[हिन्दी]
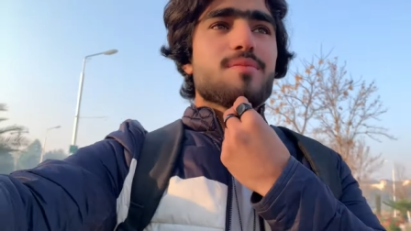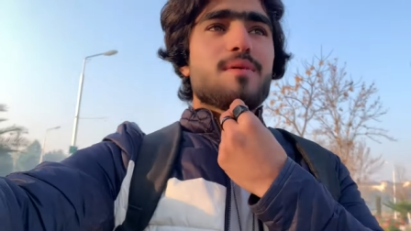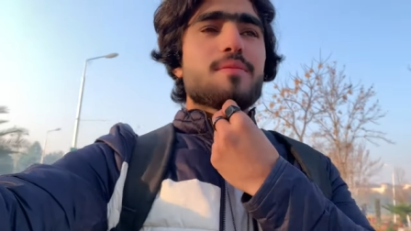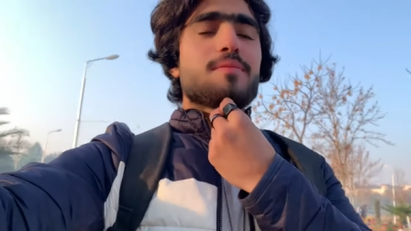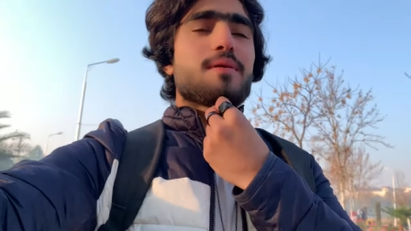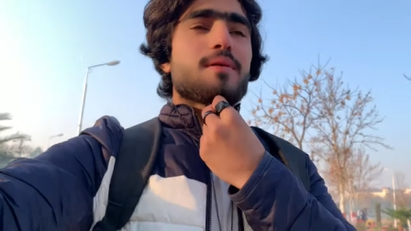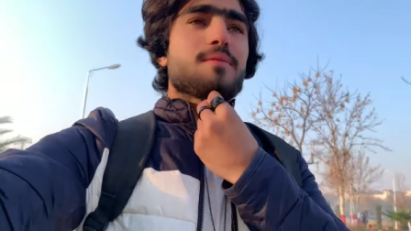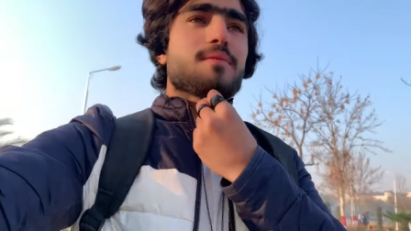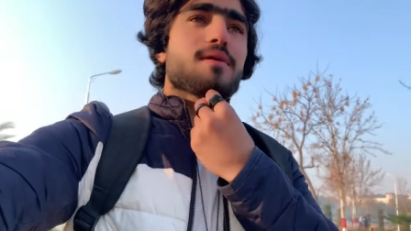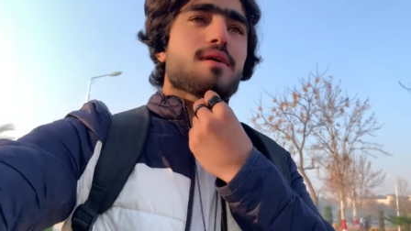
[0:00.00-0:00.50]

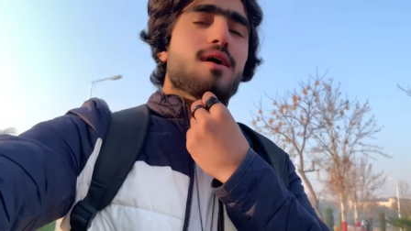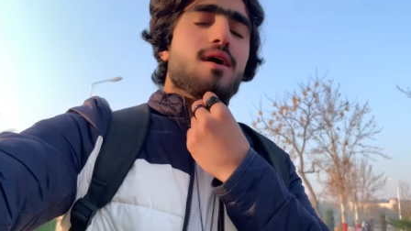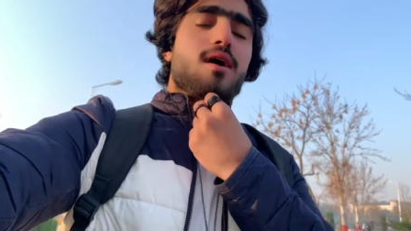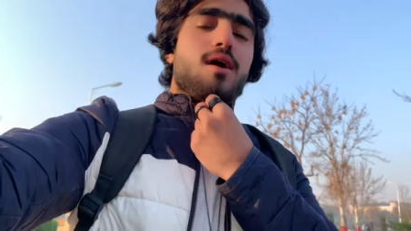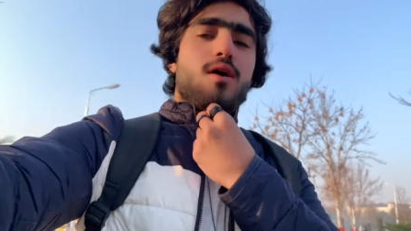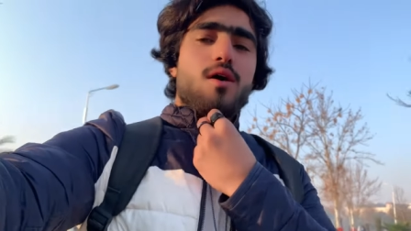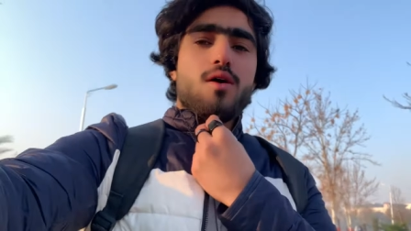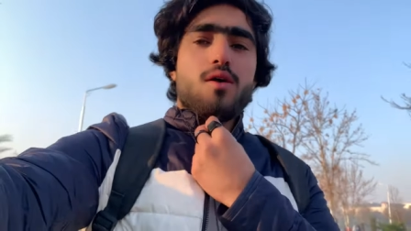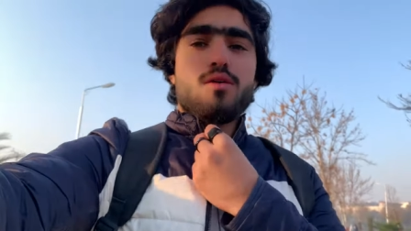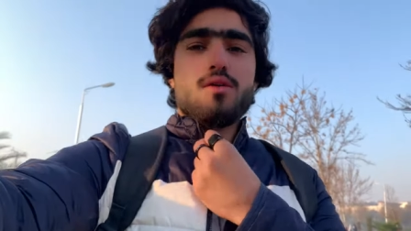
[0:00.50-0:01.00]
पेपर में
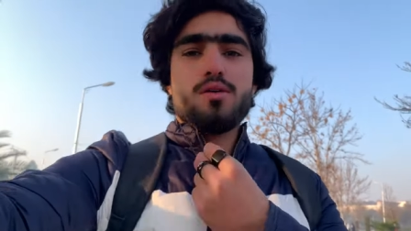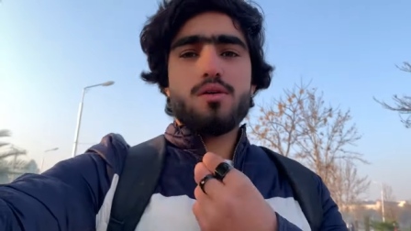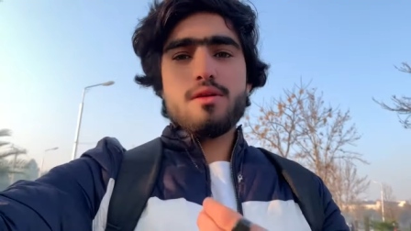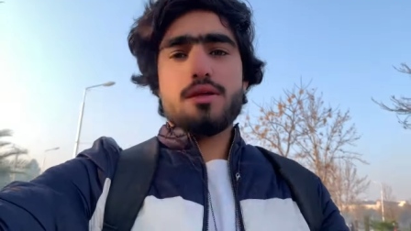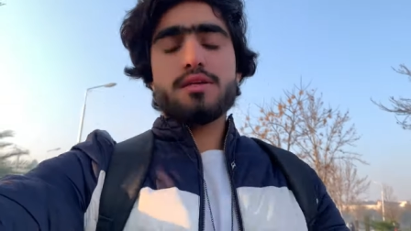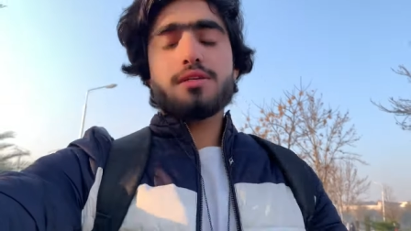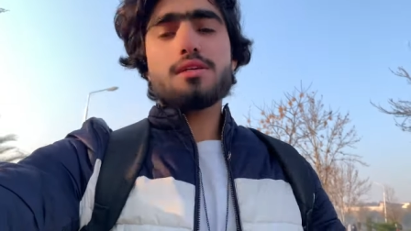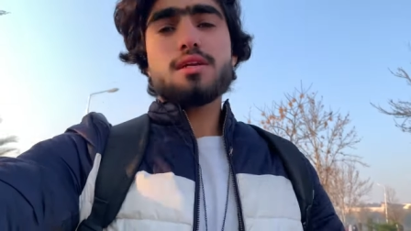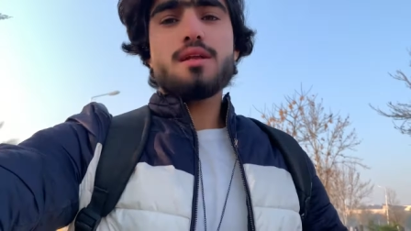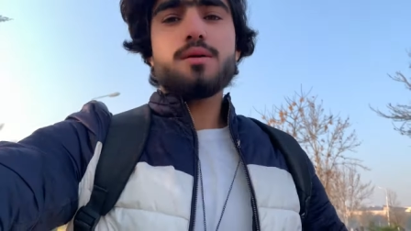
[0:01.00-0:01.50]
और
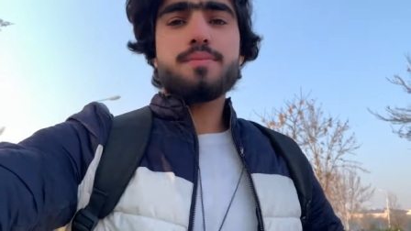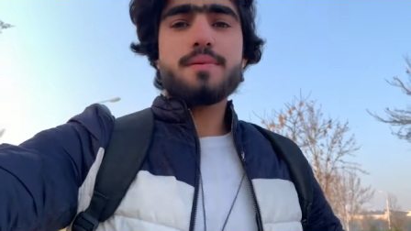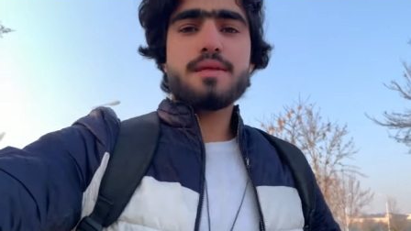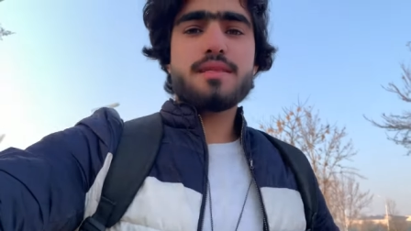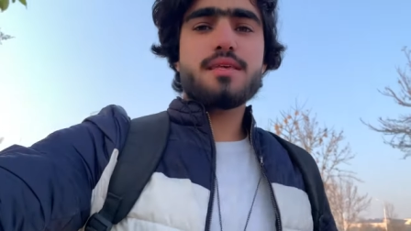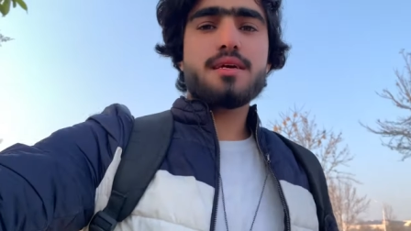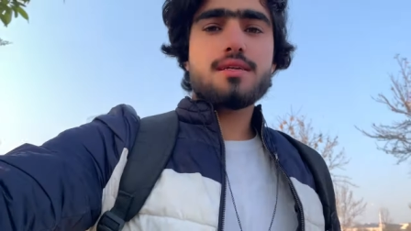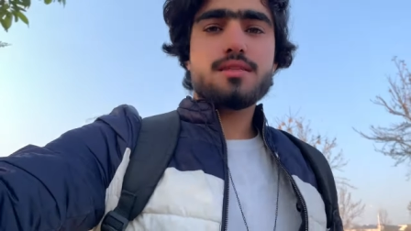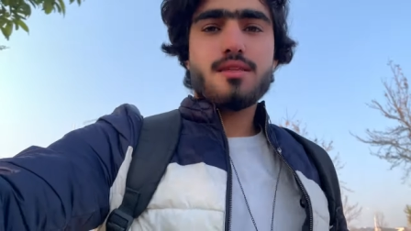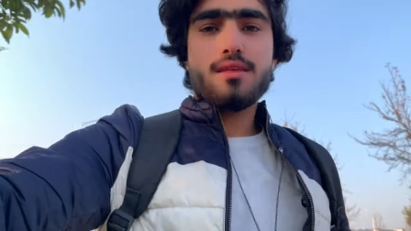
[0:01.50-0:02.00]
इंशाल्लाह फिर
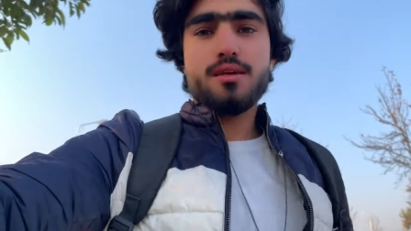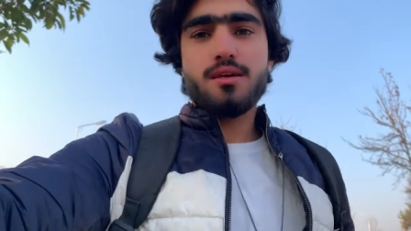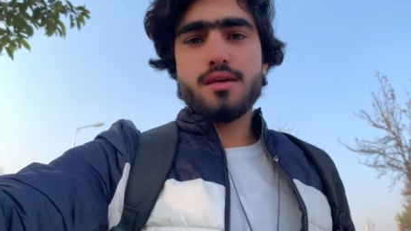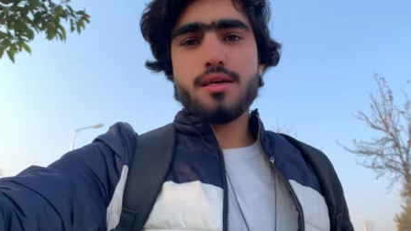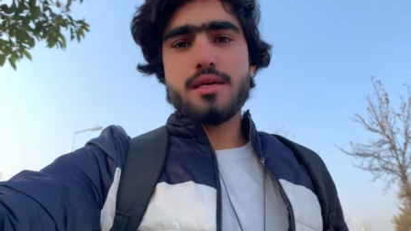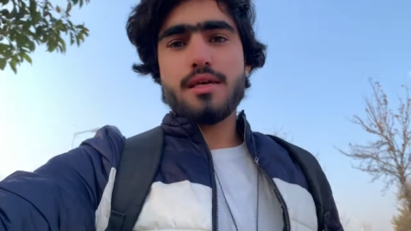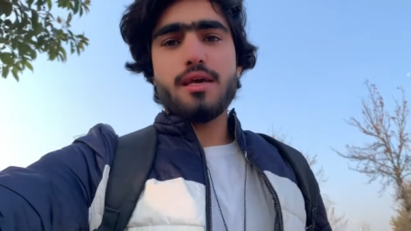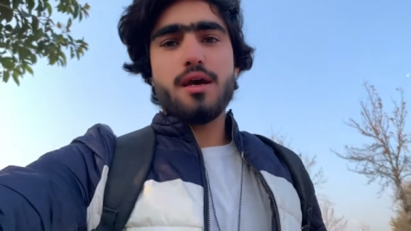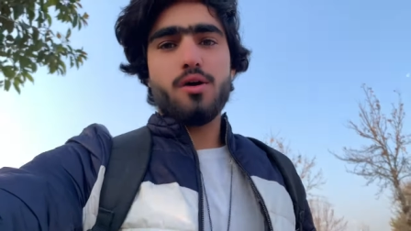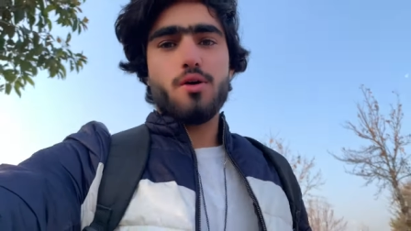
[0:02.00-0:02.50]
देखते हैं
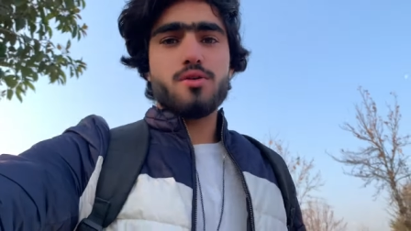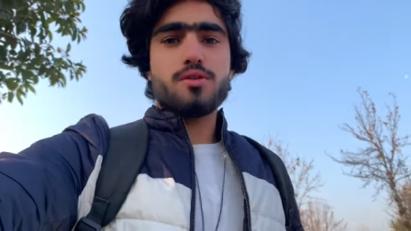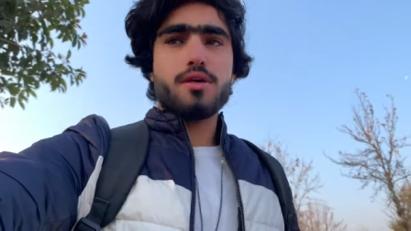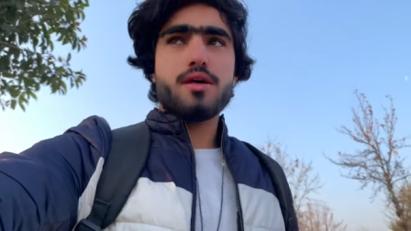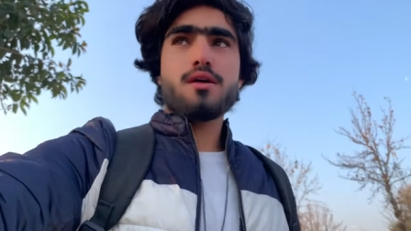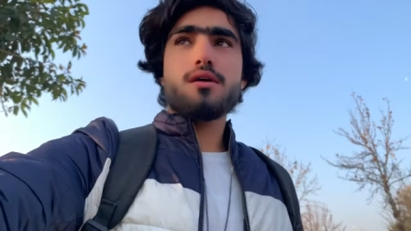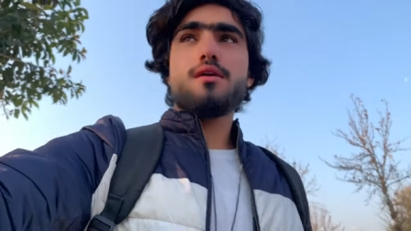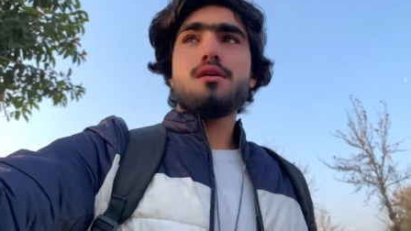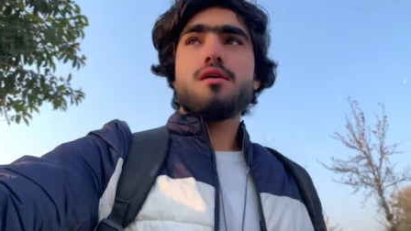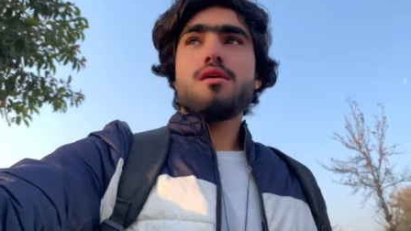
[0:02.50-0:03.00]
कि क्या होता
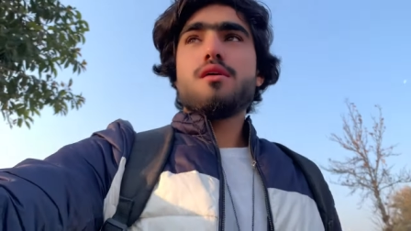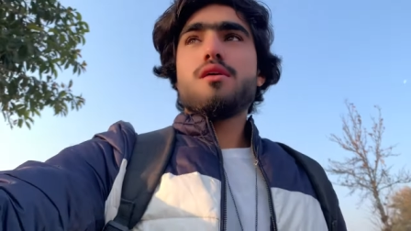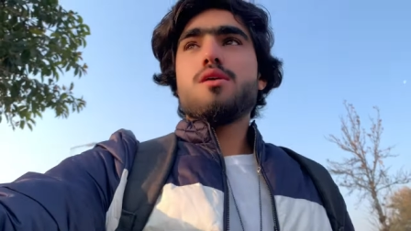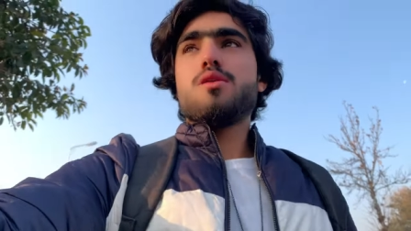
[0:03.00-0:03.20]
है